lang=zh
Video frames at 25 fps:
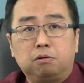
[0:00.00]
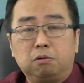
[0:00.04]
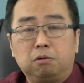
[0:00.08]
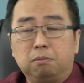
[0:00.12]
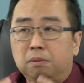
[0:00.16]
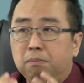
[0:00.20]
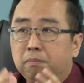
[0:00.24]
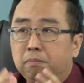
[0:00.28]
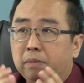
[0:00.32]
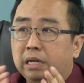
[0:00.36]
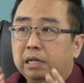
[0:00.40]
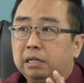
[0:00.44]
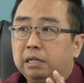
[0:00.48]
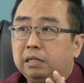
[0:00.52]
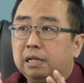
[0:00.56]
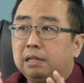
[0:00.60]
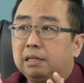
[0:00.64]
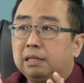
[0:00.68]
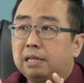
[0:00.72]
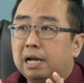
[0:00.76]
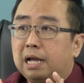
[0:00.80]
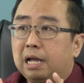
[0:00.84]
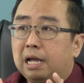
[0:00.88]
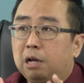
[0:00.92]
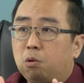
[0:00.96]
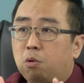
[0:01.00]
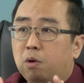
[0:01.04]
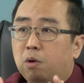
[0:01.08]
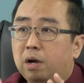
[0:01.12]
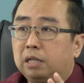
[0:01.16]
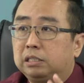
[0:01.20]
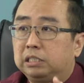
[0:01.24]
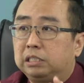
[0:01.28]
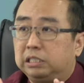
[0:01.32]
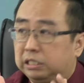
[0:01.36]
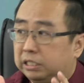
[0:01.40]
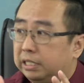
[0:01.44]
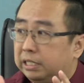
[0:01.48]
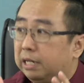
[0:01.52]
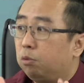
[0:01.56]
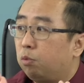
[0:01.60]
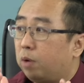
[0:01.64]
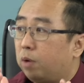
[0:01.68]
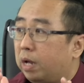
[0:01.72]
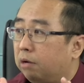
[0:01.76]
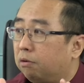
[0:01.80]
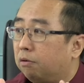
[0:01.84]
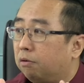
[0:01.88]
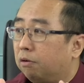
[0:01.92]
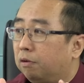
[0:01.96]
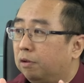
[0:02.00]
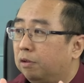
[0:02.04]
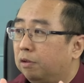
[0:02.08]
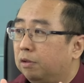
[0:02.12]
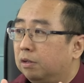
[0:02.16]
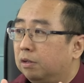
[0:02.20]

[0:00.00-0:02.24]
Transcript: 我们每一年大概花几千万哦，